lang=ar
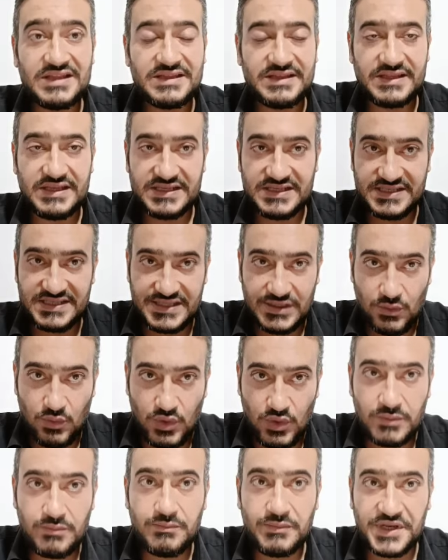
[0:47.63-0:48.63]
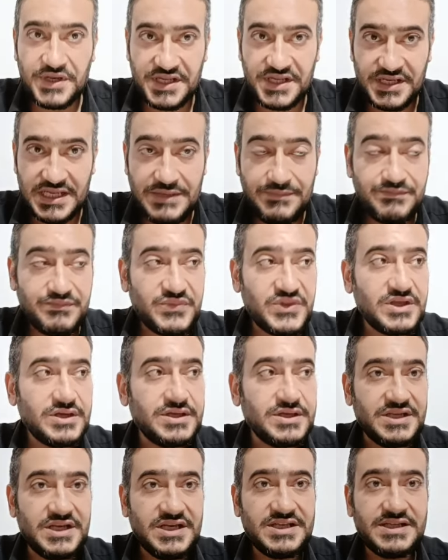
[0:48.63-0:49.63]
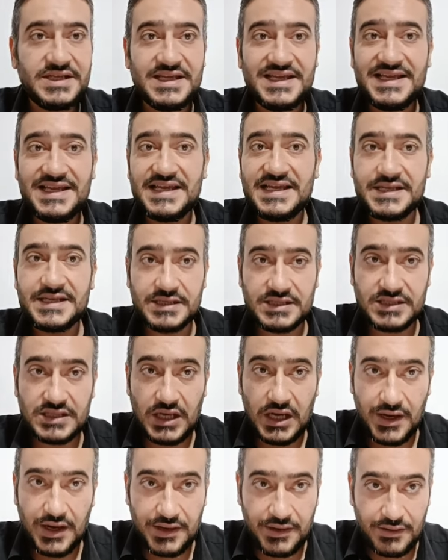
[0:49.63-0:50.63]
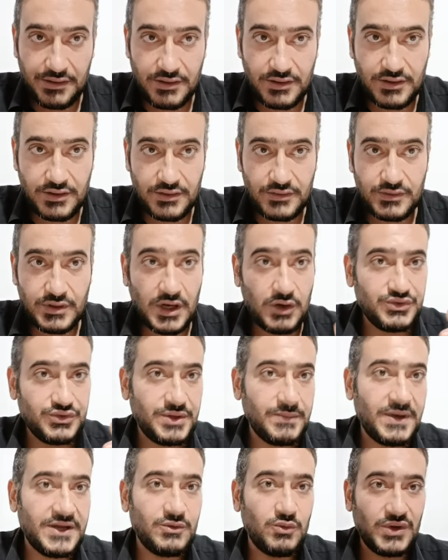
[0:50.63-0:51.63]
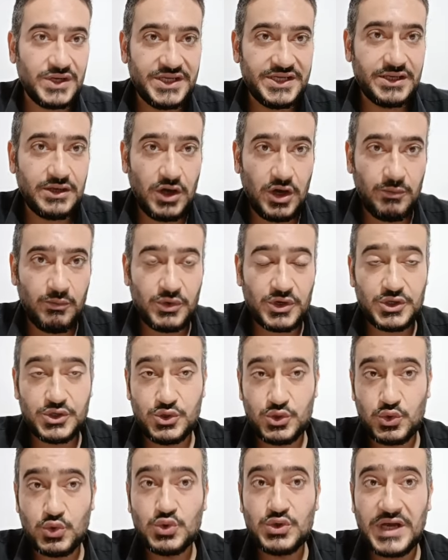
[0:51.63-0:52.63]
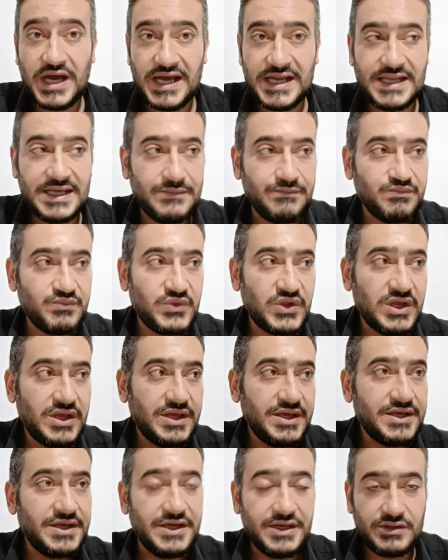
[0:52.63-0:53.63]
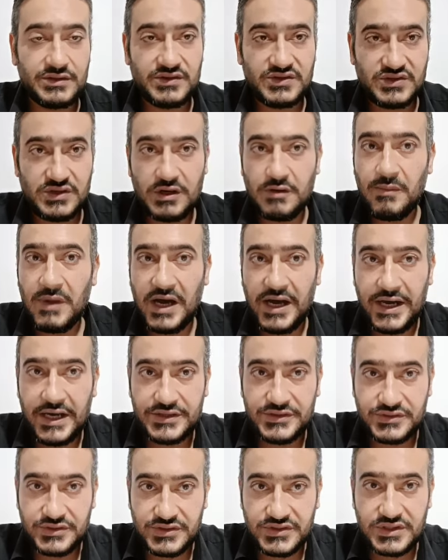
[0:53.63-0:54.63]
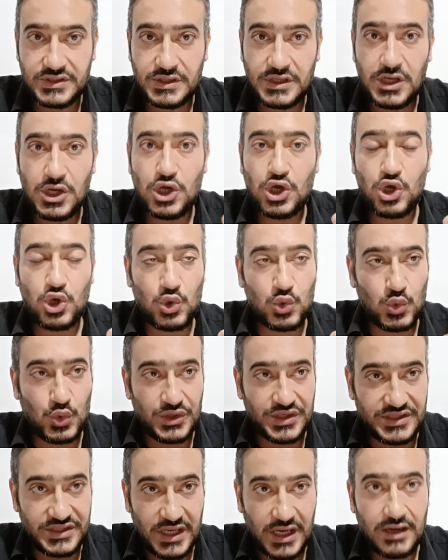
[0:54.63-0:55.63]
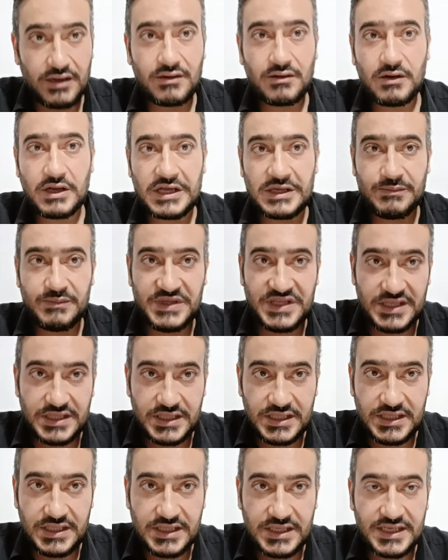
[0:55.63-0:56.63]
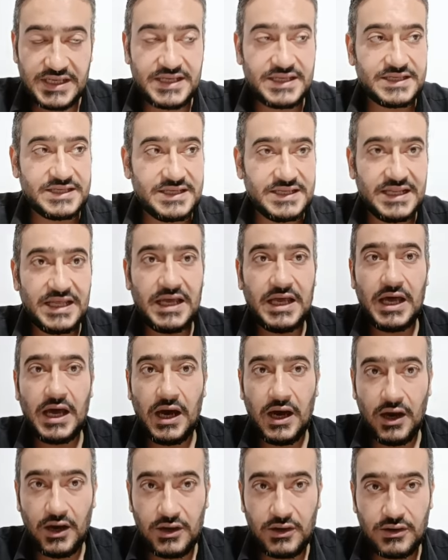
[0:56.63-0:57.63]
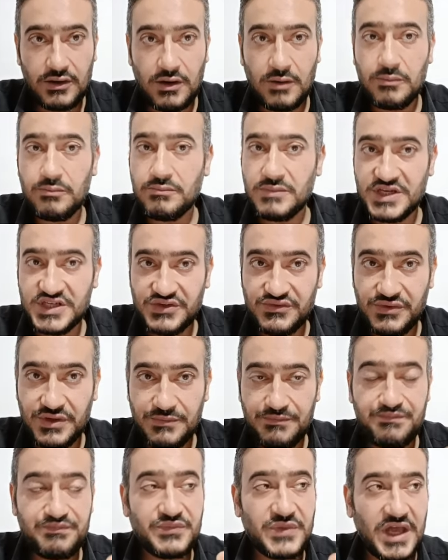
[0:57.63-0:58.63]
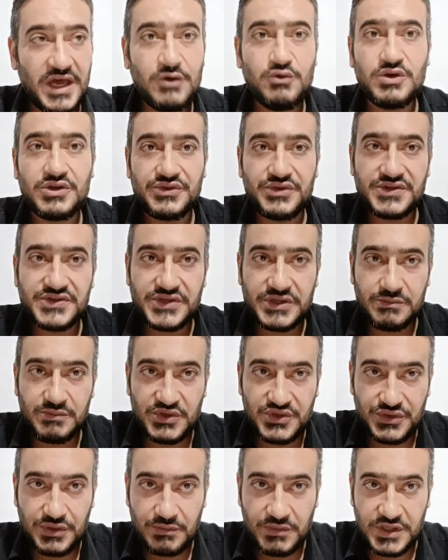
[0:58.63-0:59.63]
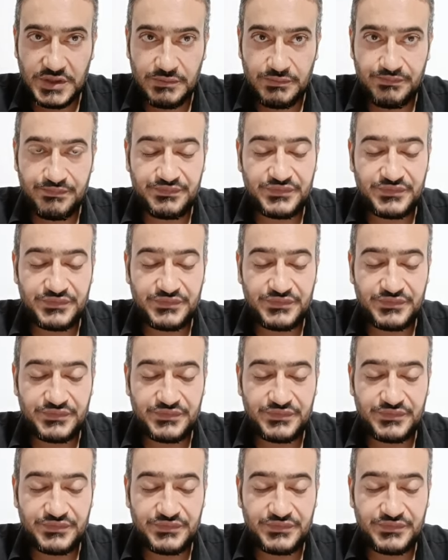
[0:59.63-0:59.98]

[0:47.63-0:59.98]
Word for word: تستوجب مننا إن إحنا نتحرك أو طبعا ولي الأمر يكون على اتصال مع حضرتك ويتحرك بيكي إلى أقرب مشفى أو يتصل بالطبيب